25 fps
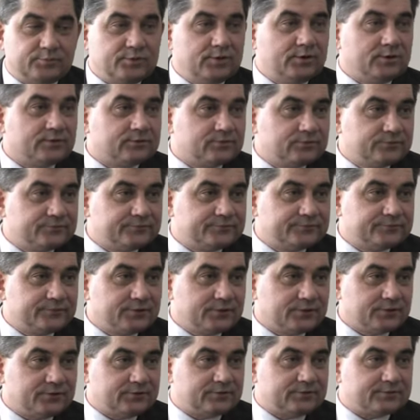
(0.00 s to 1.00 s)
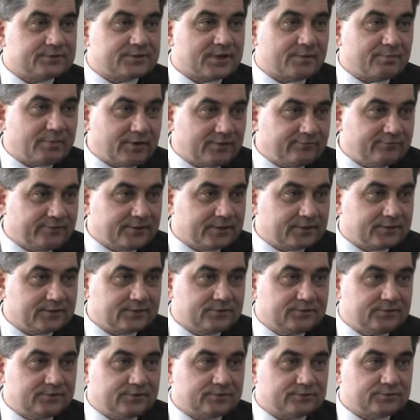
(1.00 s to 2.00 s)
pilotów, do zabawek,
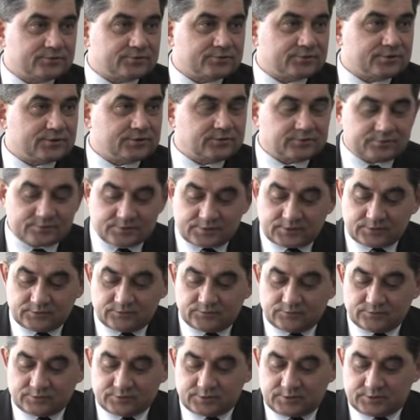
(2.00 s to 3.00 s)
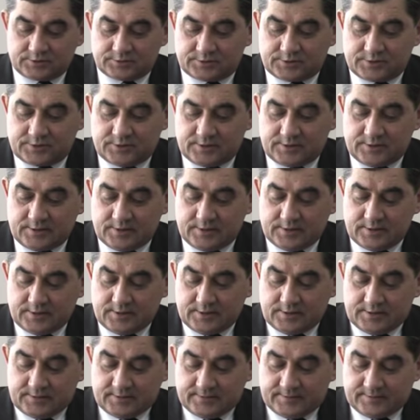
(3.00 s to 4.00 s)
do różnego rodzaju urządzeń.
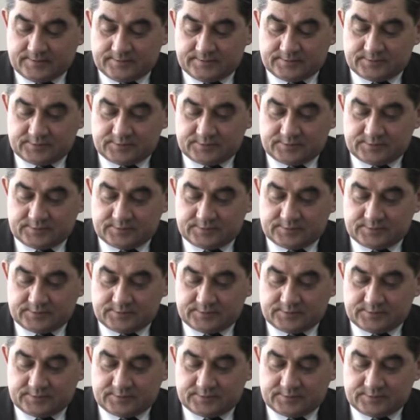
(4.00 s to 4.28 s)
E,